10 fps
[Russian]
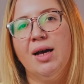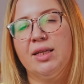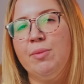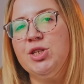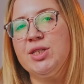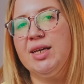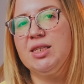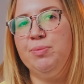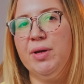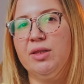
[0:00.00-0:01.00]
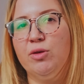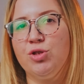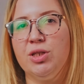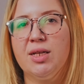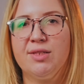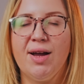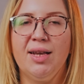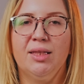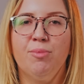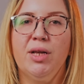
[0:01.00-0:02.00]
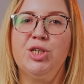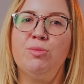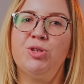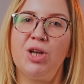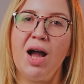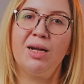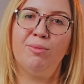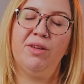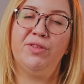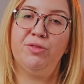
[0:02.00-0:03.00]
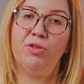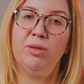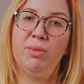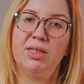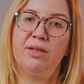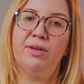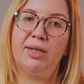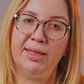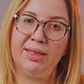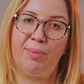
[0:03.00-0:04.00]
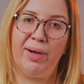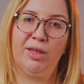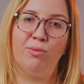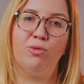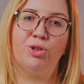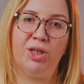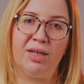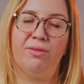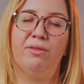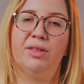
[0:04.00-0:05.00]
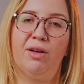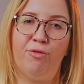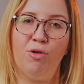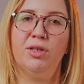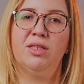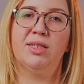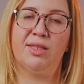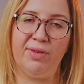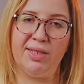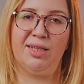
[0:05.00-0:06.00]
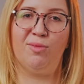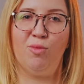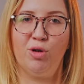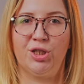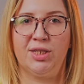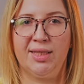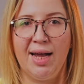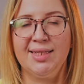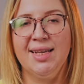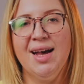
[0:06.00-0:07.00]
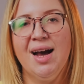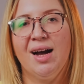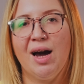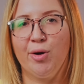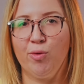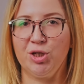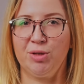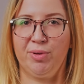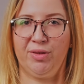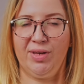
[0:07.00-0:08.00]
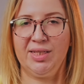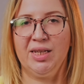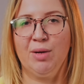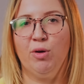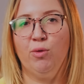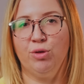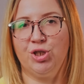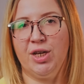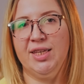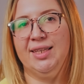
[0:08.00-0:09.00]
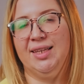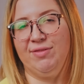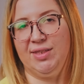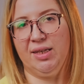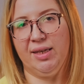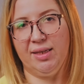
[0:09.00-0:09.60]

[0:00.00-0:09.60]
Экономические эксперты уже назвали это большим шагом для всего немецкого рынка, поэтому жертва Водофона действительно может стать хорошим предвестником улучшений для всей